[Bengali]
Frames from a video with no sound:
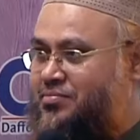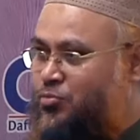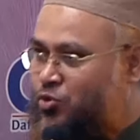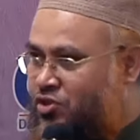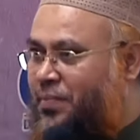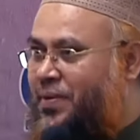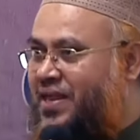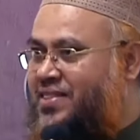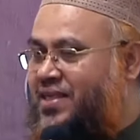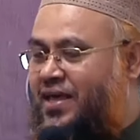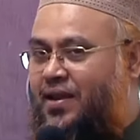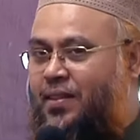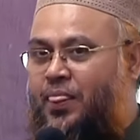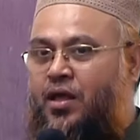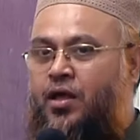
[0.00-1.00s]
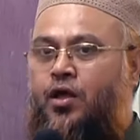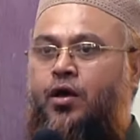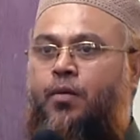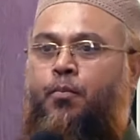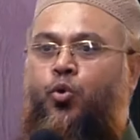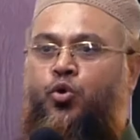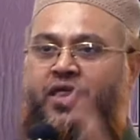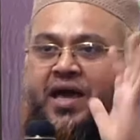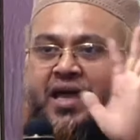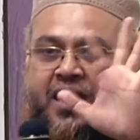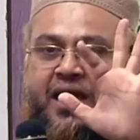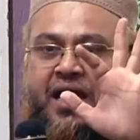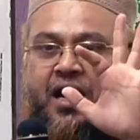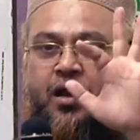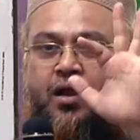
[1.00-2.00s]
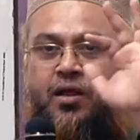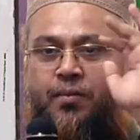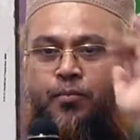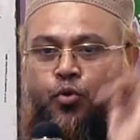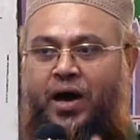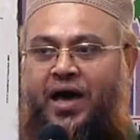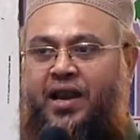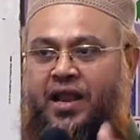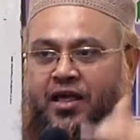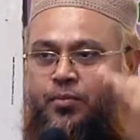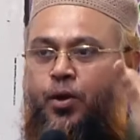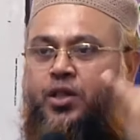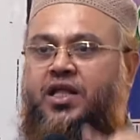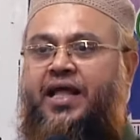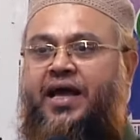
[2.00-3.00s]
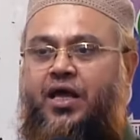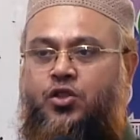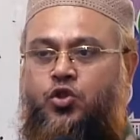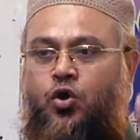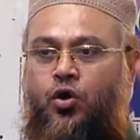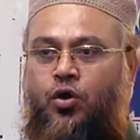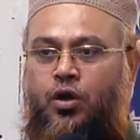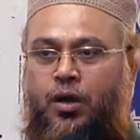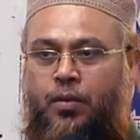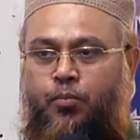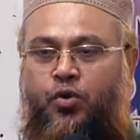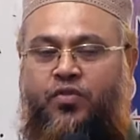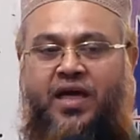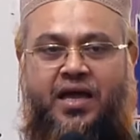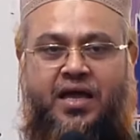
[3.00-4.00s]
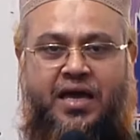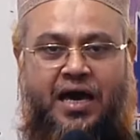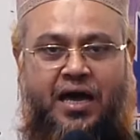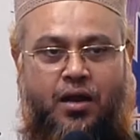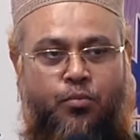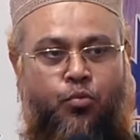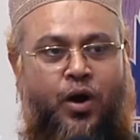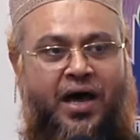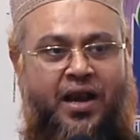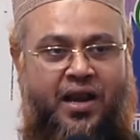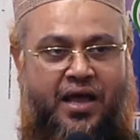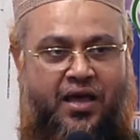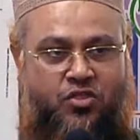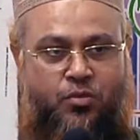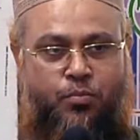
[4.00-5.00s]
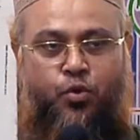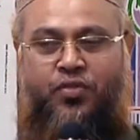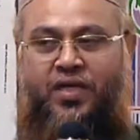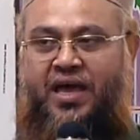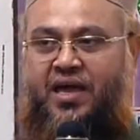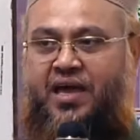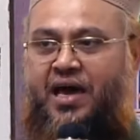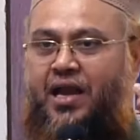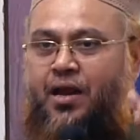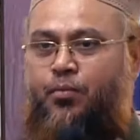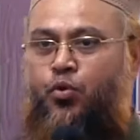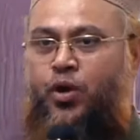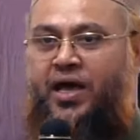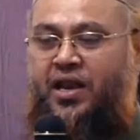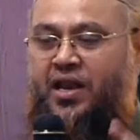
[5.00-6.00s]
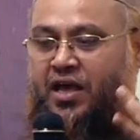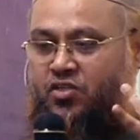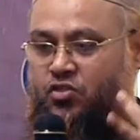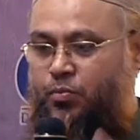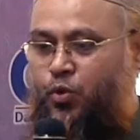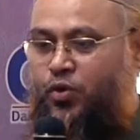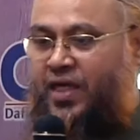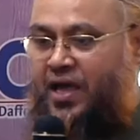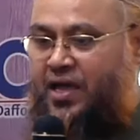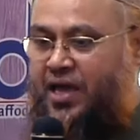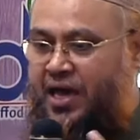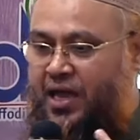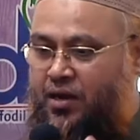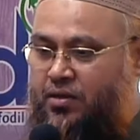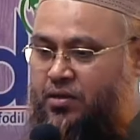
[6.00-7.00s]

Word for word: বুঝতে পেরেছেন মোজাক্কার মোয়ান্নাস বলতে থাকেন তো মোজাক্কার মোয়ান্নাস মোজাক্কার মোয়ান্নাস মোজাক্কার